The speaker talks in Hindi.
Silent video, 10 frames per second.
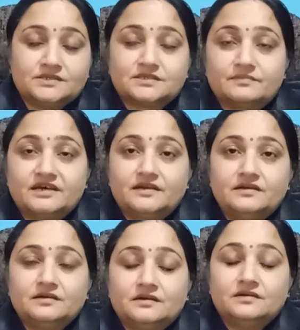
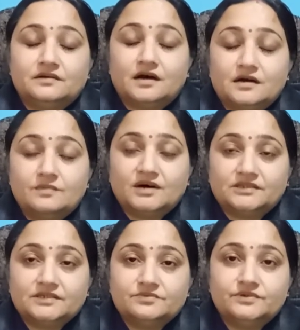समय ना
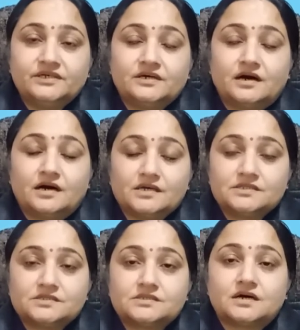गमाते हुए आज
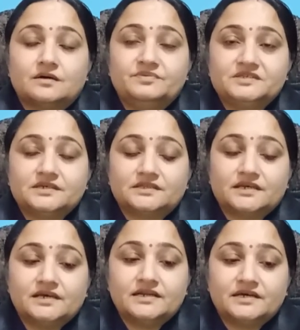अभी से
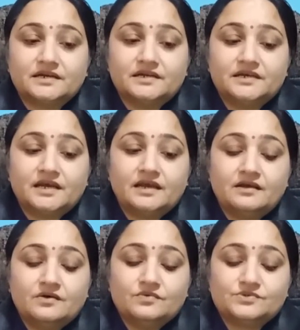तैयारी करनी है
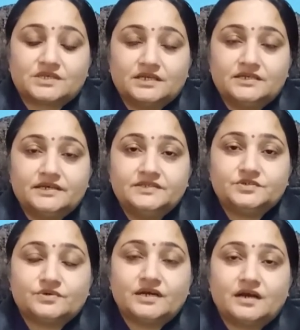उसके लिए
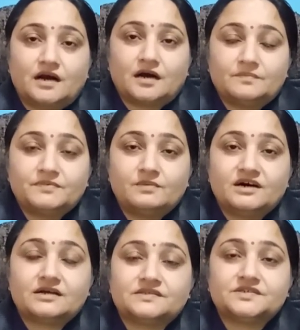जो है आप
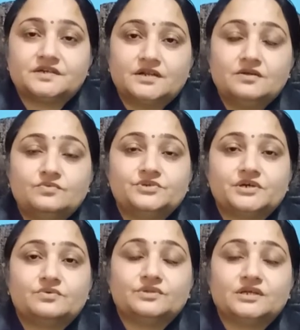हमारा चैनल
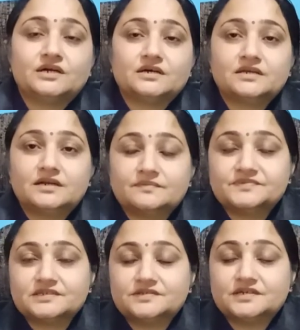उषा गोदारा के नाम
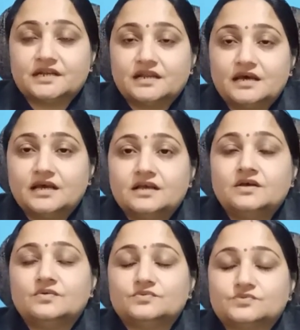से चैनल है
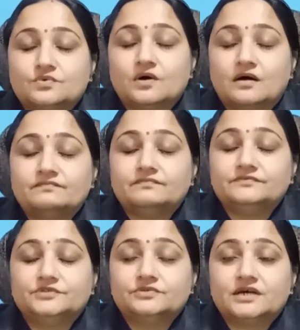उसको आप
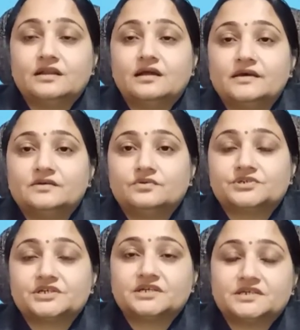जो है लाइक और
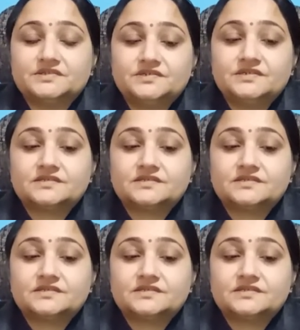शेयर कीजिए